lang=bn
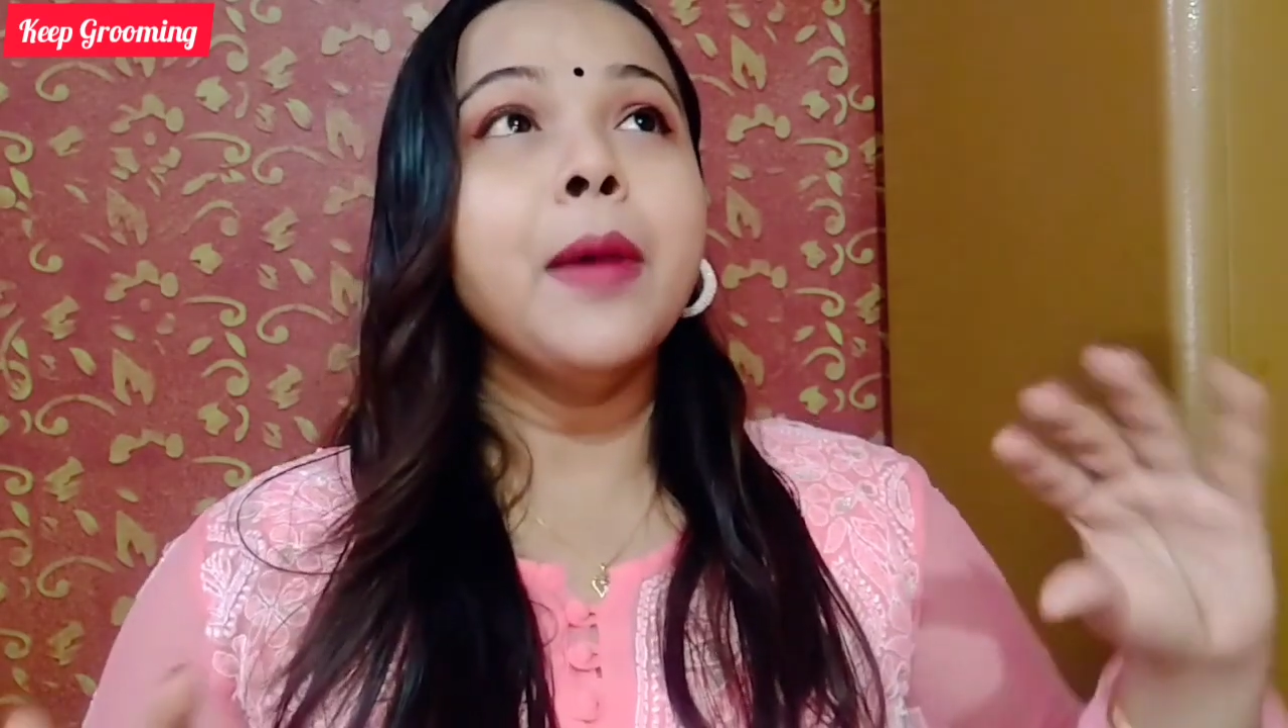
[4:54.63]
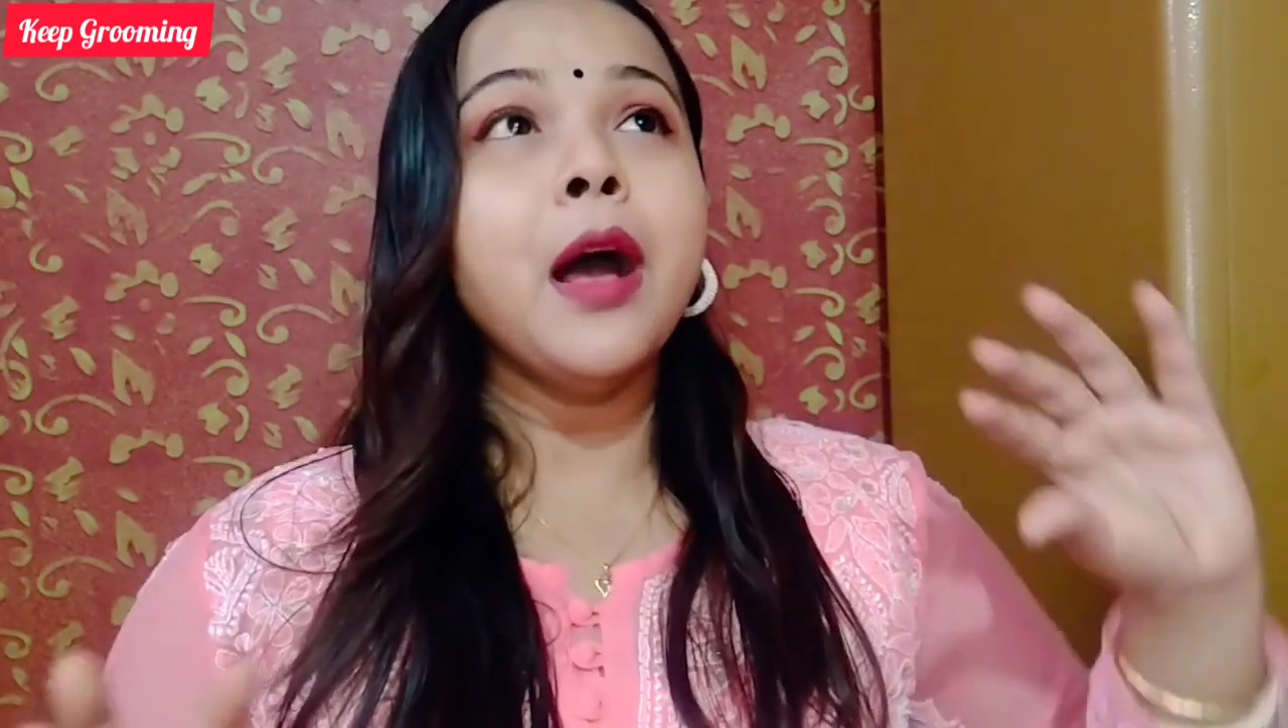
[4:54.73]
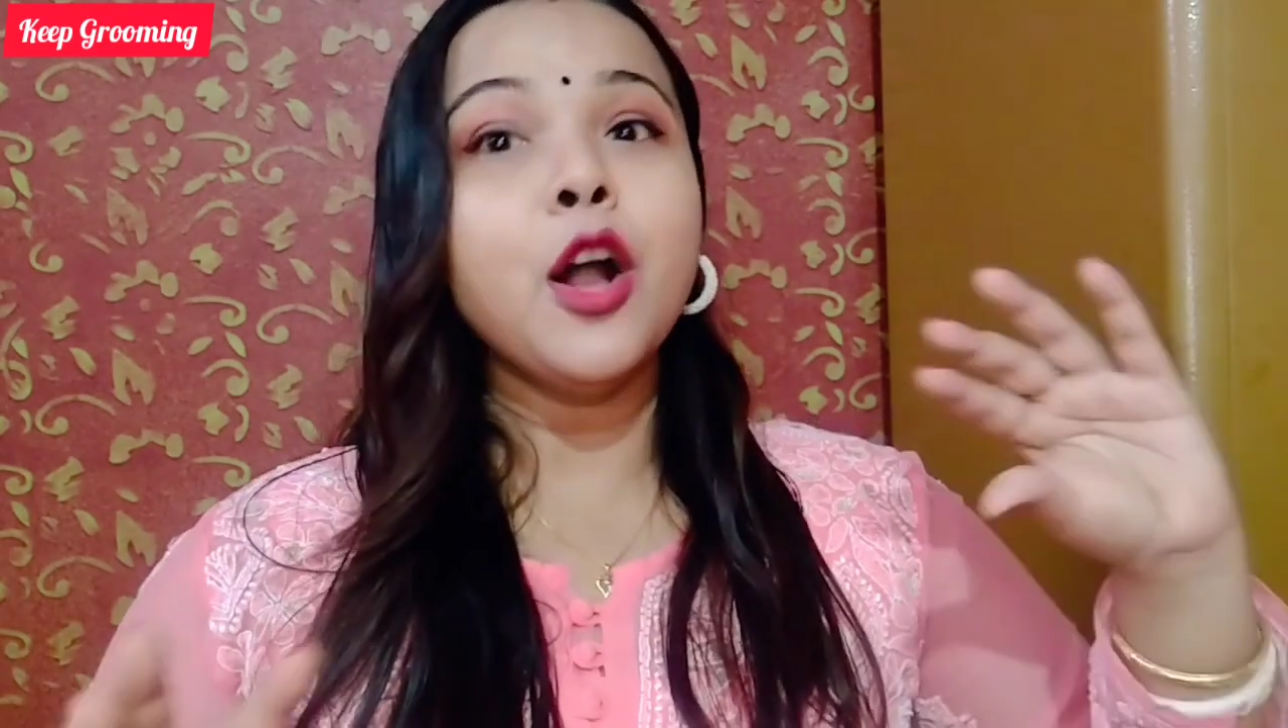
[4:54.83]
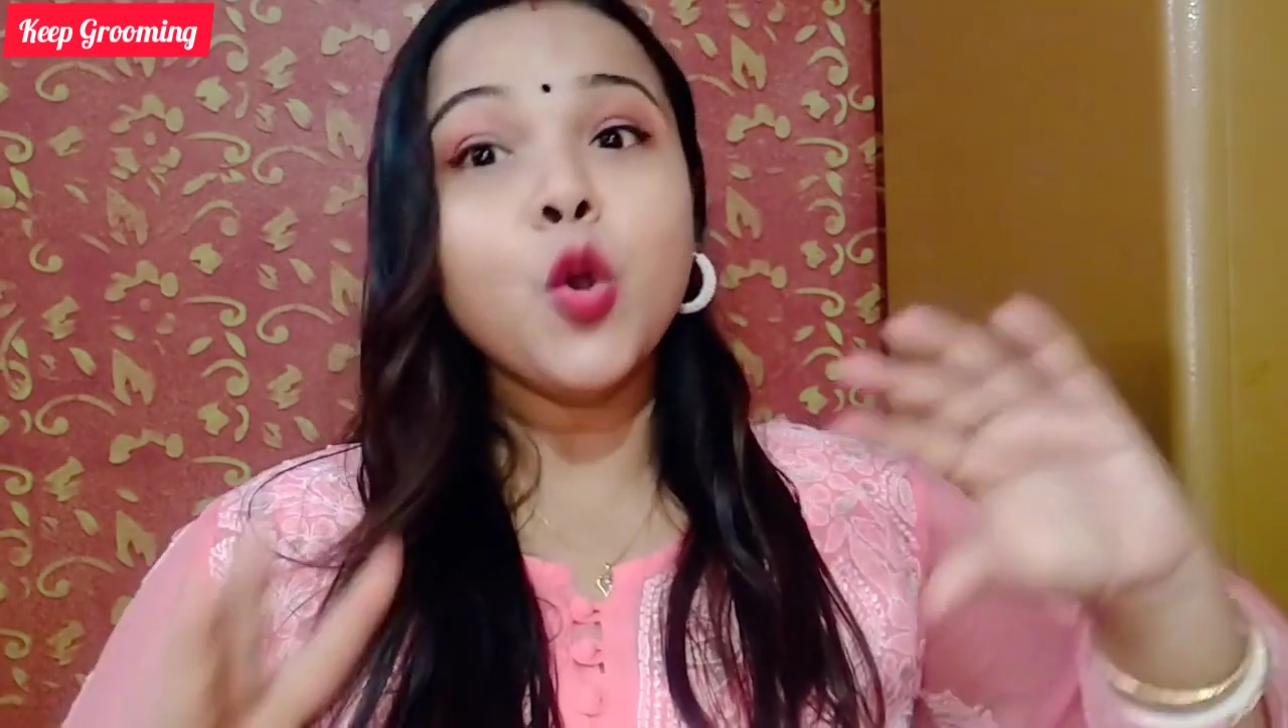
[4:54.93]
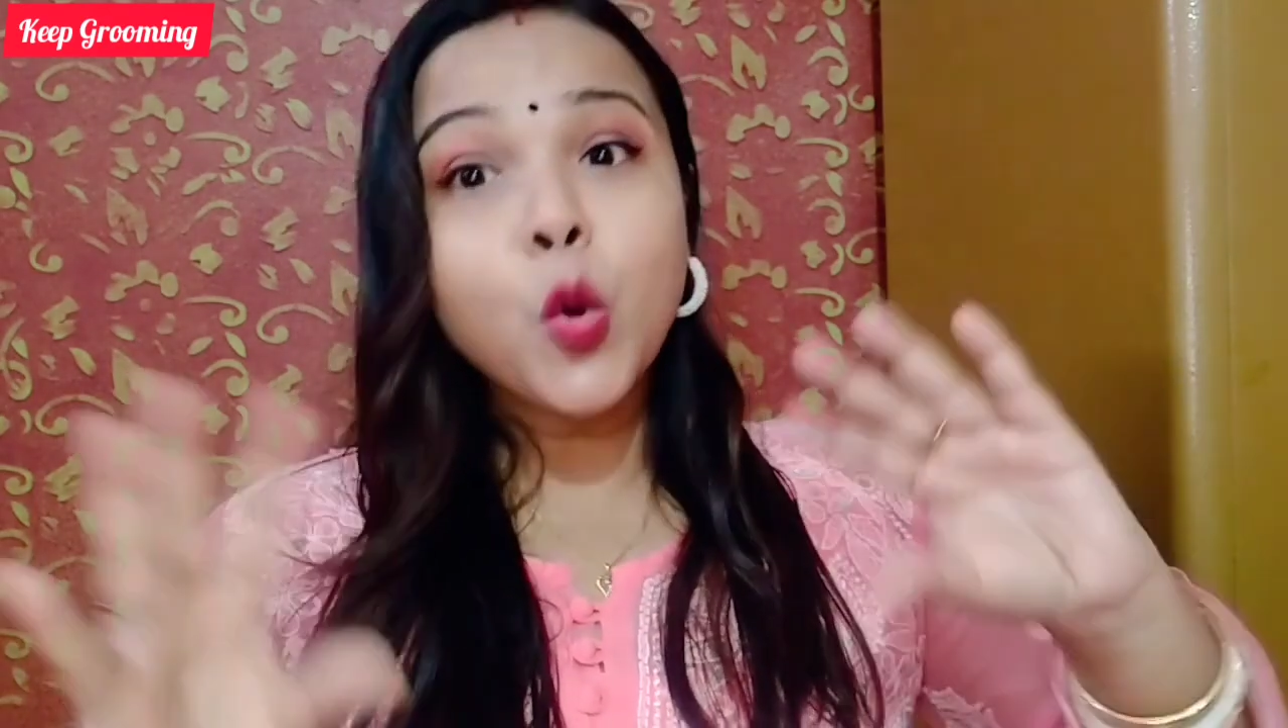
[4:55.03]

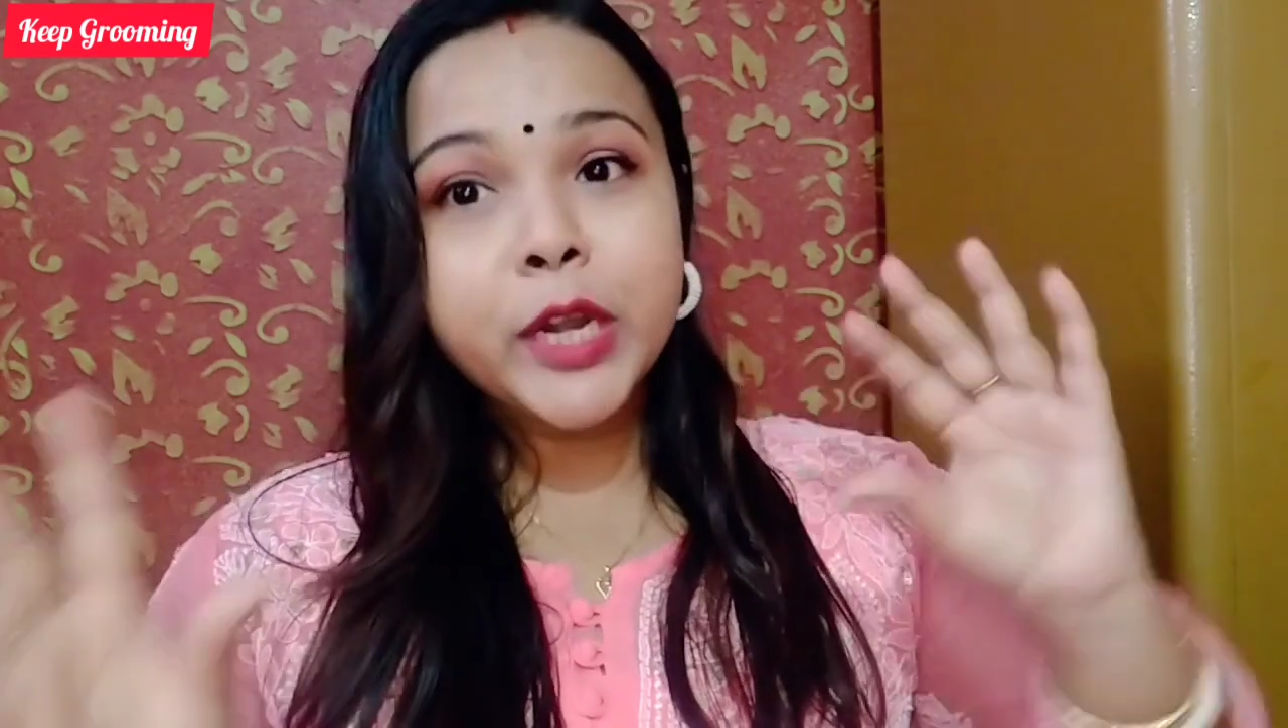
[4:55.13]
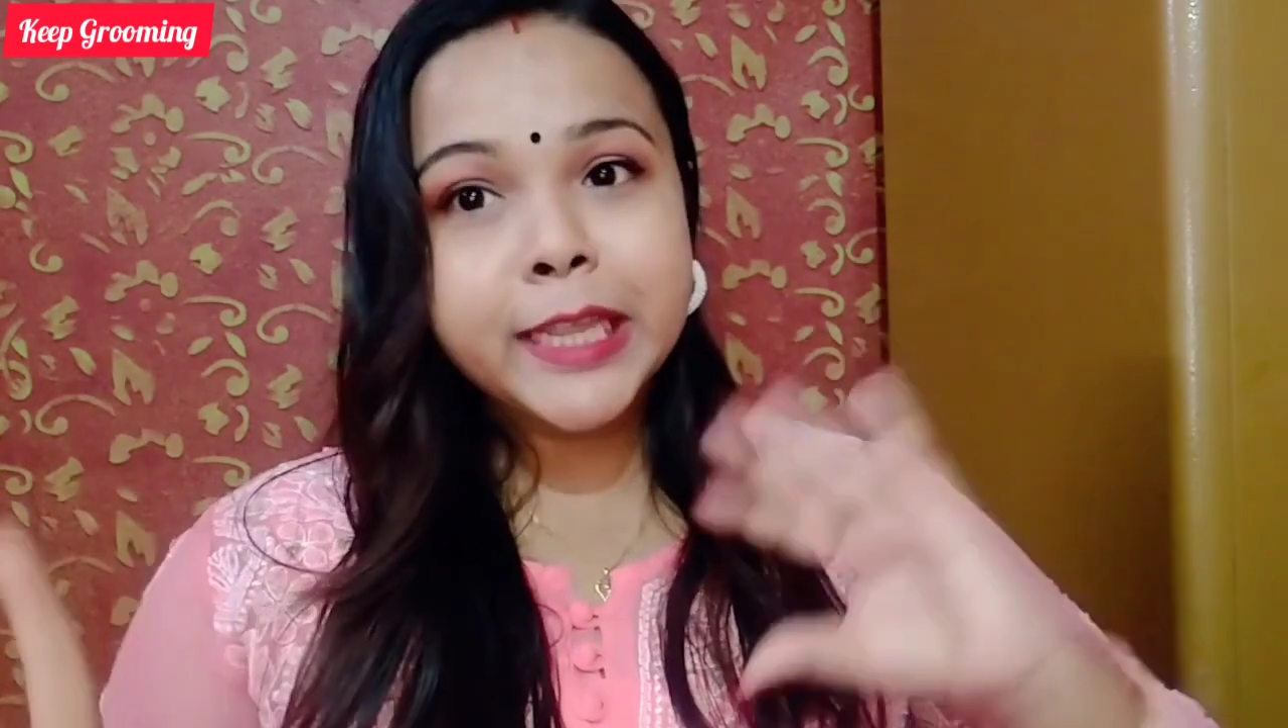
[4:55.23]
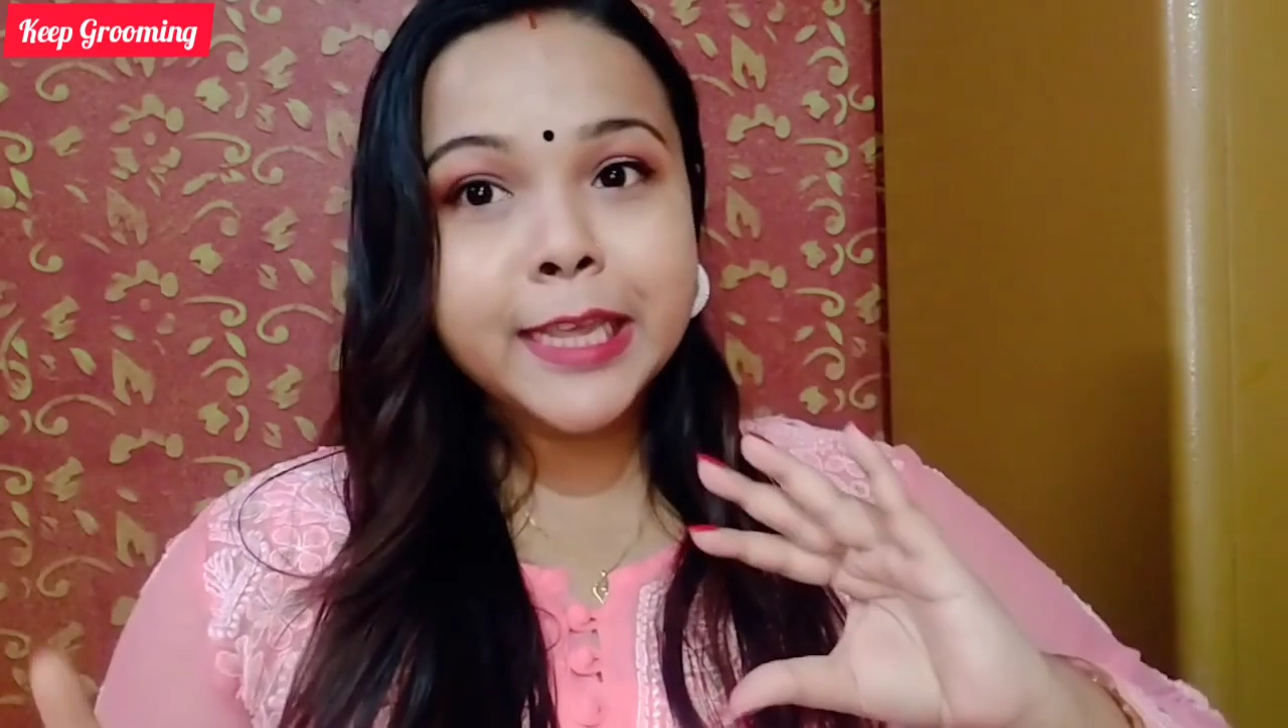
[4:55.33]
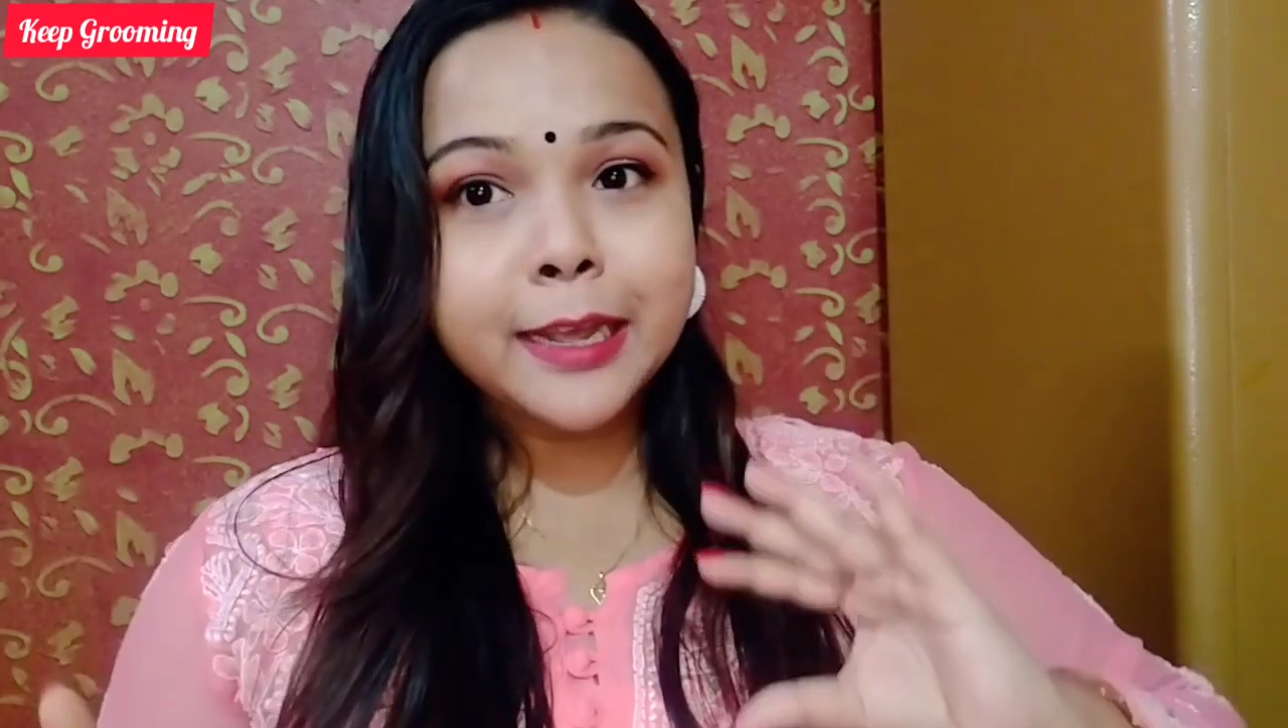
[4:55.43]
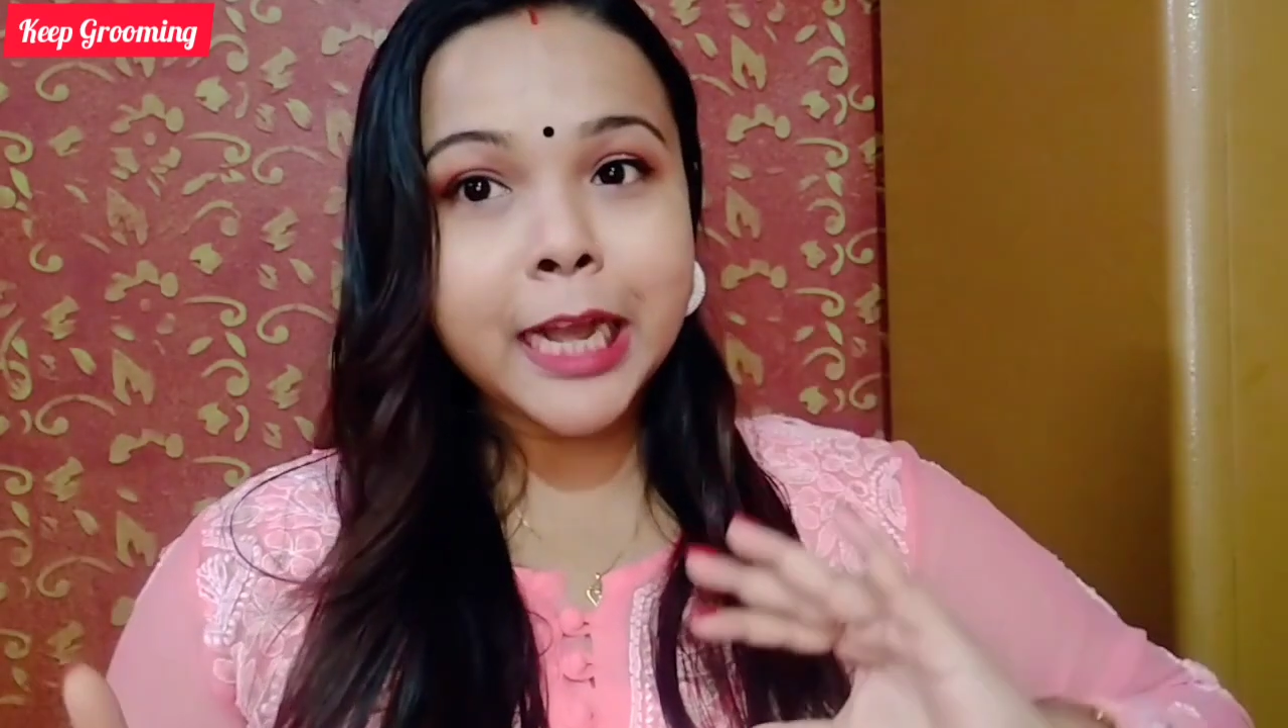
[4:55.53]
বা
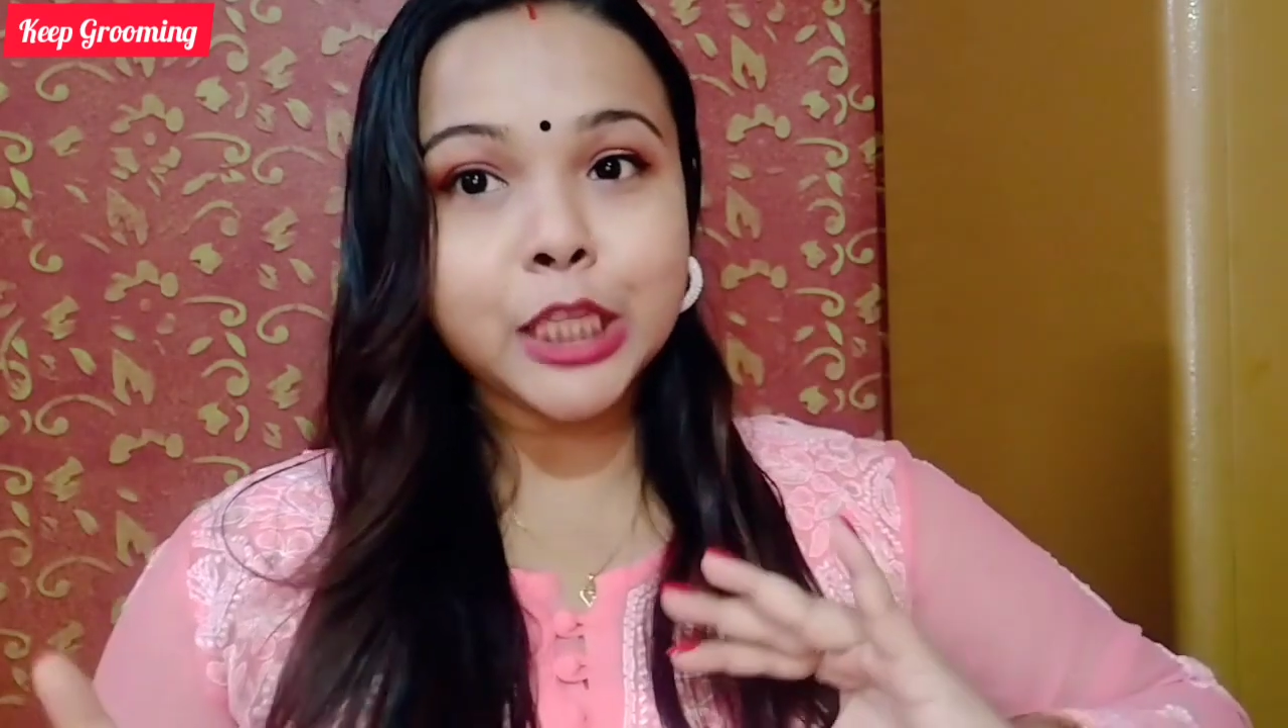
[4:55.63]
কড়ি দিয়ে